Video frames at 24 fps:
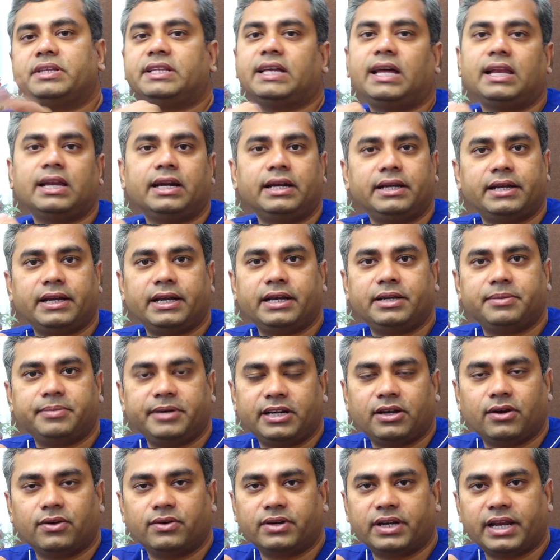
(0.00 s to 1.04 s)
విధాలుగా
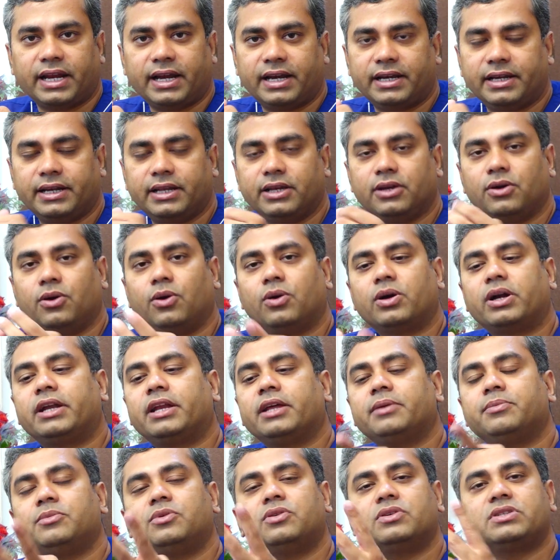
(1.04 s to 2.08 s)
ట్రీట్మెంట్లు ఉంటాయండి
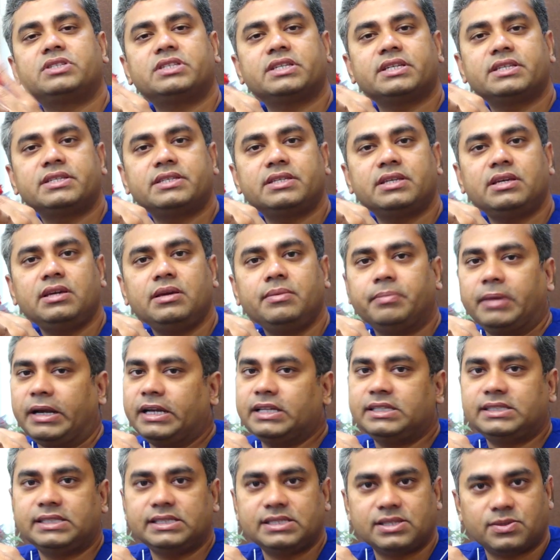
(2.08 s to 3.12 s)
ఒకటేమో వచ్చేసి
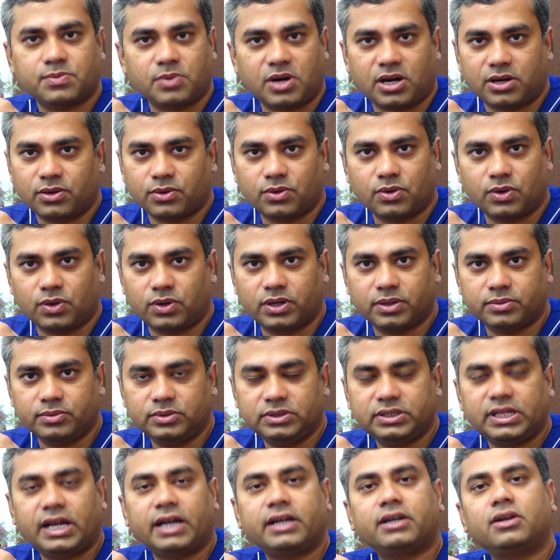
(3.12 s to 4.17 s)
మెడిసిన్స్ వాడుకోవటము
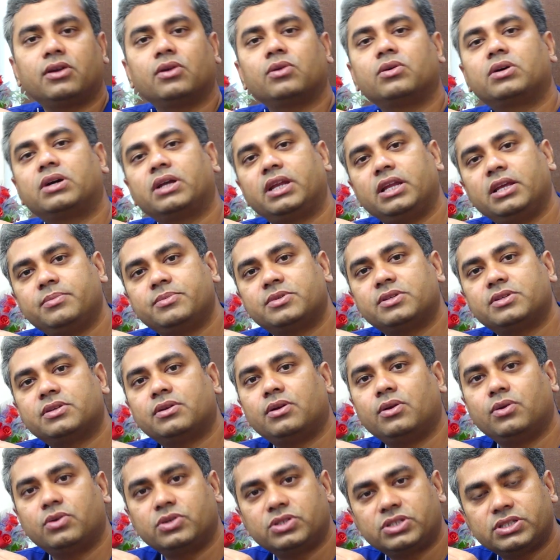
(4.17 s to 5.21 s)
దాంట్లో క్రీమ్స్
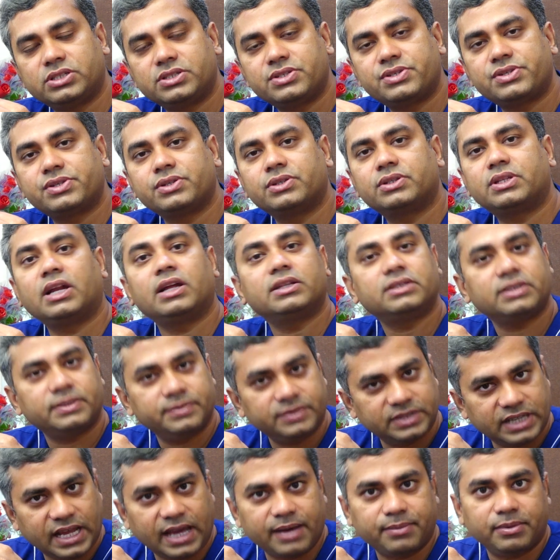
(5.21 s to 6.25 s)
లోషన్స్ తర్వాత
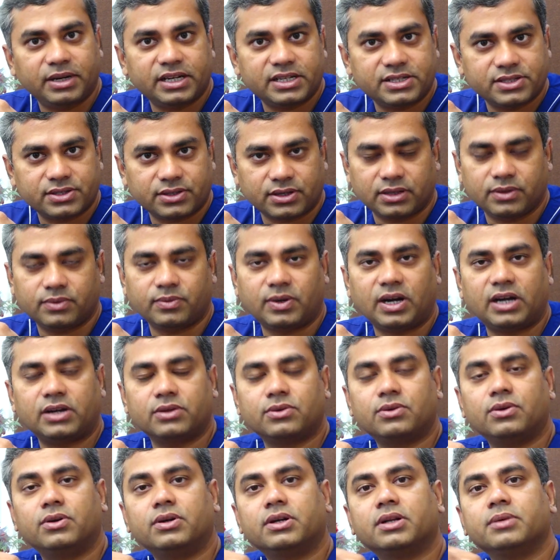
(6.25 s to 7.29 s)
ఏమో ట్యాబ్లెట్స్
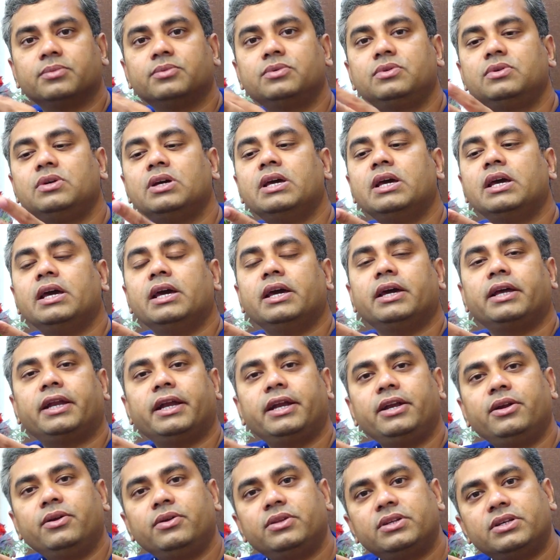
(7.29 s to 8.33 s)
వాడుకోవటము
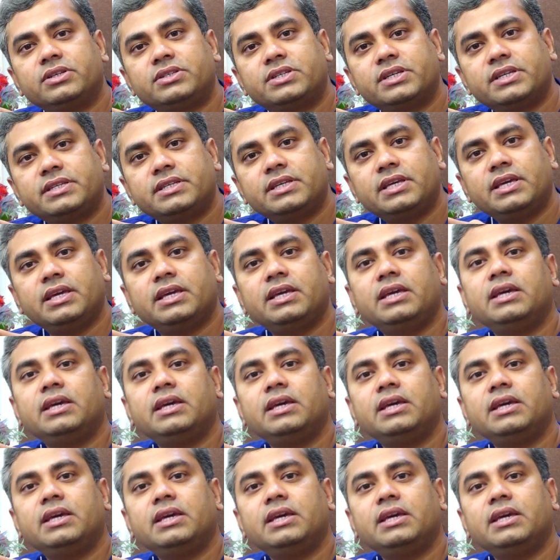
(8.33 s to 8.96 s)
రెండోది వచ్చేసి